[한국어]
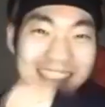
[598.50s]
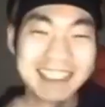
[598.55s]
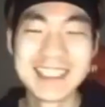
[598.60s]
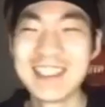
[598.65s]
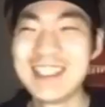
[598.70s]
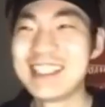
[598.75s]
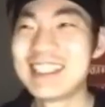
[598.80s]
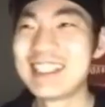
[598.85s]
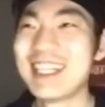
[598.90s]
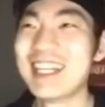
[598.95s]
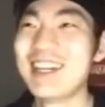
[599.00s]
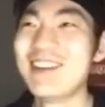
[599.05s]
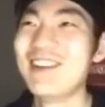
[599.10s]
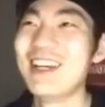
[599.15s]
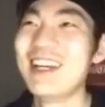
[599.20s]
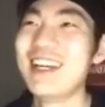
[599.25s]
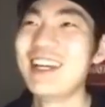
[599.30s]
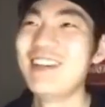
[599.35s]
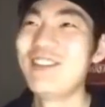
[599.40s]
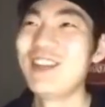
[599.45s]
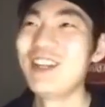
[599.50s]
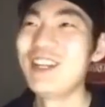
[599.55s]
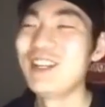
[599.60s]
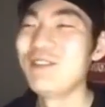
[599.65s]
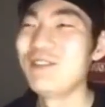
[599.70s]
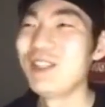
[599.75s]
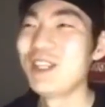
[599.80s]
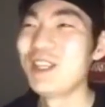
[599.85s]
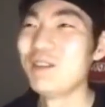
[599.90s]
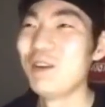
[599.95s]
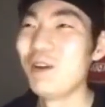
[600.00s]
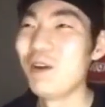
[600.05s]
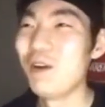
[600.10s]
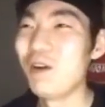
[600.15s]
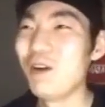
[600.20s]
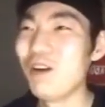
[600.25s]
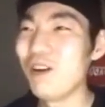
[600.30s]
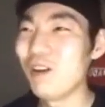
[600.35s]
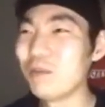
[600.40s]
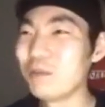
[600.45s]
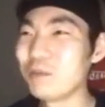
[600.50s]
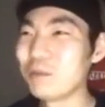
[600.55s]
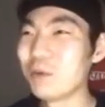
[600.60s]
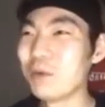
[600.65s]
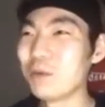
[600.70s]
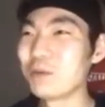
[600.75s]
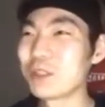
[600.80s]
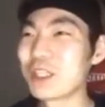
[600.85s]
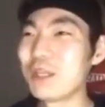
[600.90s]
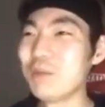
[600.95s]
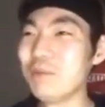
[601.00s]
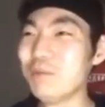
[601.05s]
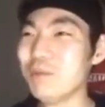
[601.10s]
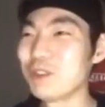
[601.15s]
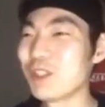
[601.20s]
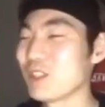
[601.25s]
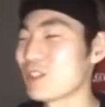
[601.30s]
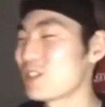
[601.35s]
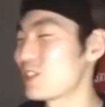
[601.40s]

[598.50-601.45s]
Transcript: 그거 있잖아 왜 필립님 어 어뭐김 뭐